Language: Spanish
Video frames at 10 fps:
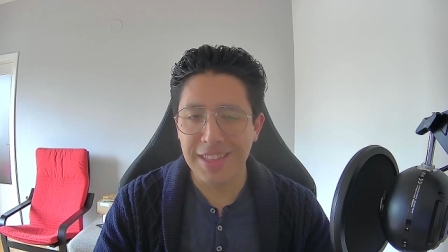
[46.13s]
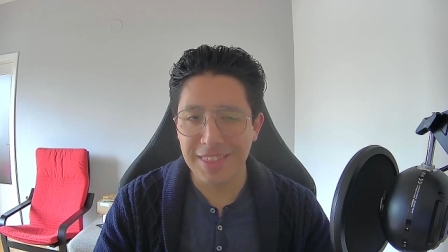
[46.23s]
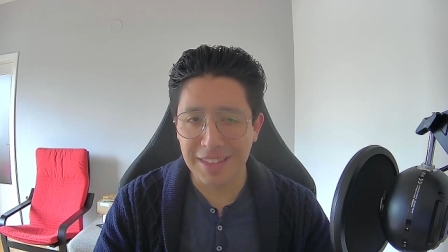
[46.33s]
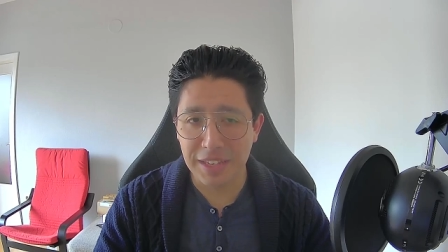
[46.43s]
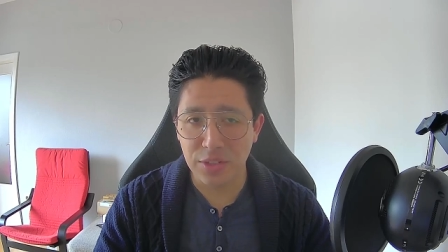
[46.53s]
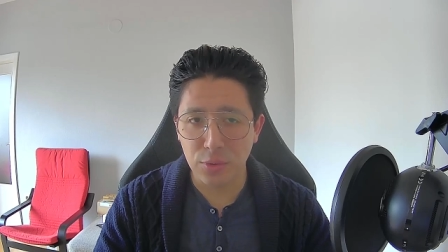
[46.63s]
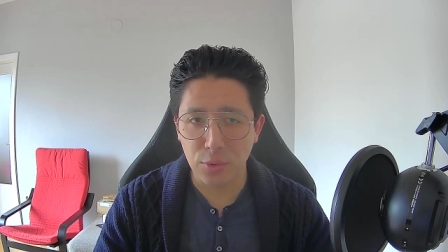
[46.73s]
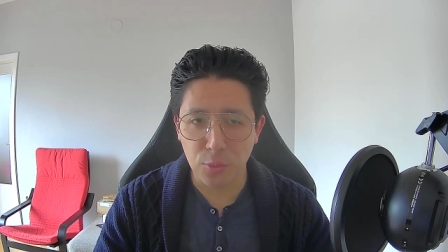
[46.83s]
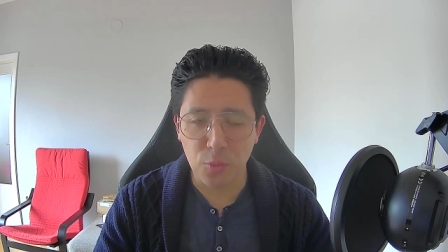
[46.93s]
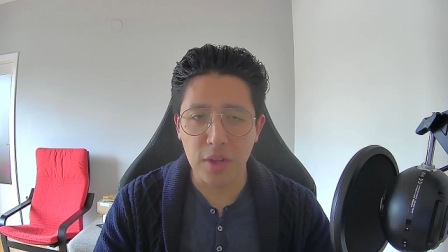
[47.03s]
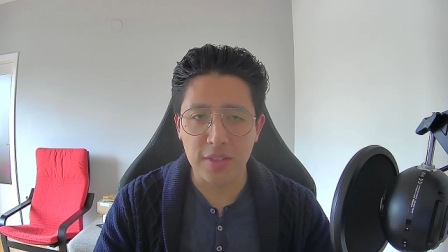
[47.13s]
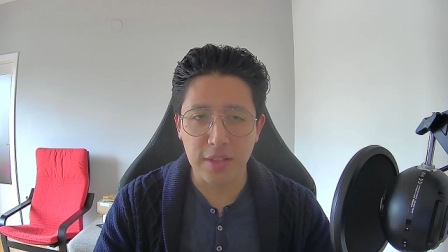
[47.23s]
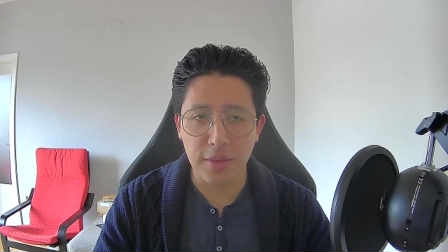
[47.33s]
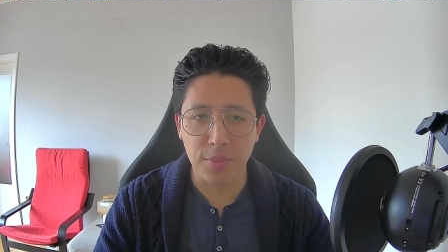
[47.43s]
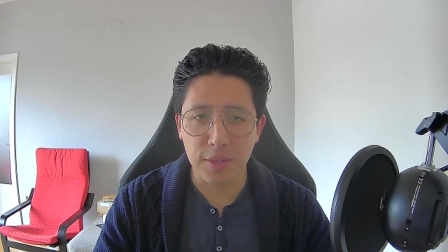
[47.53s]
De hecho,
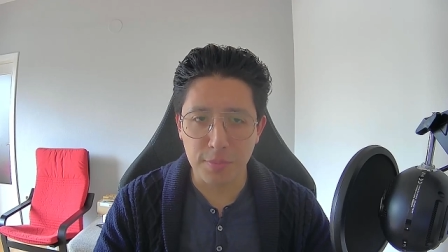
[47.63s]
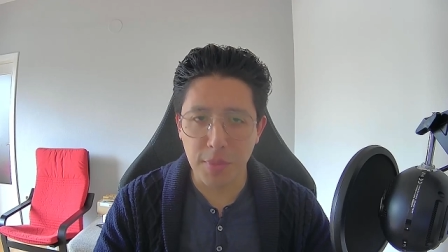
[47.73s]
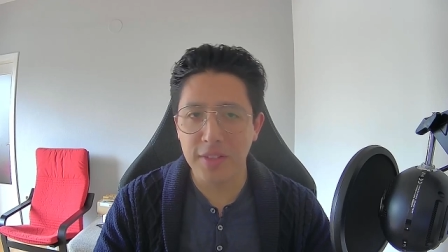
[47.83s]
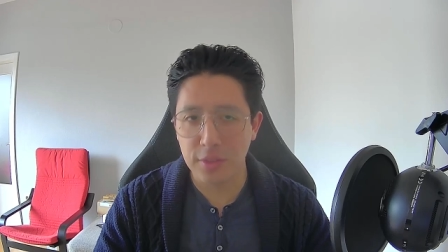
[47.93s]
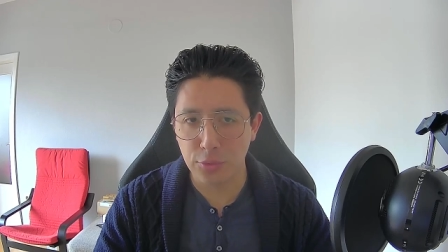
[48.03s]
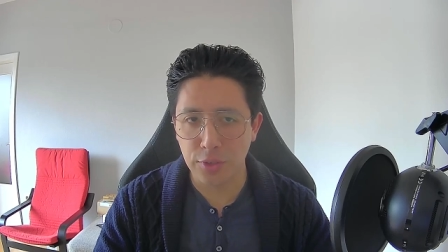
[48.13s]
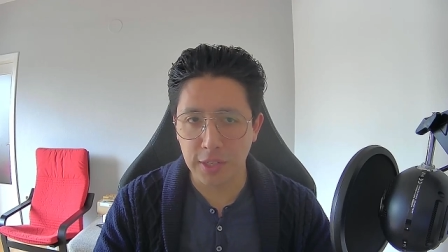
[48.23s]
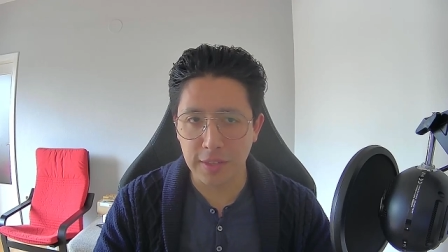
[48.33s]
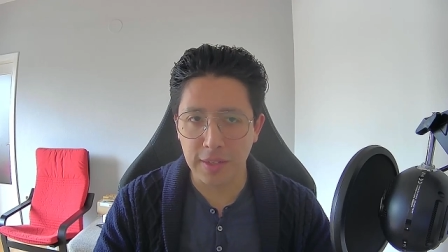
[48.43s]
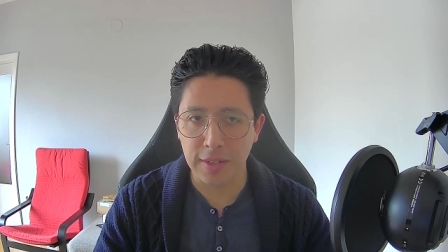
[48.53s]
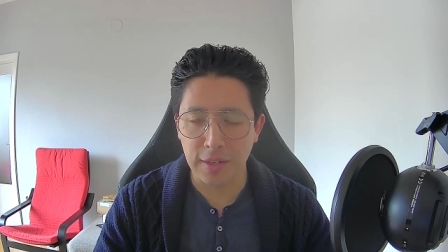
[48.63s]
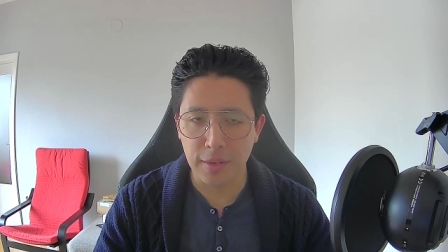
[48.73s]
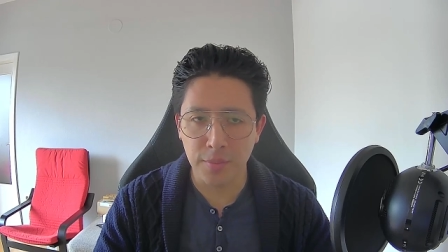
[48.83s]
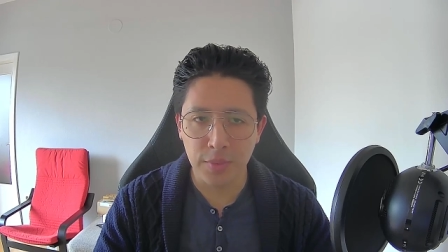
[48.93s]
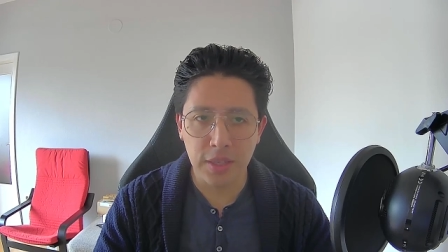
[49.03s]
WhatsApp es más seguro que Telegram.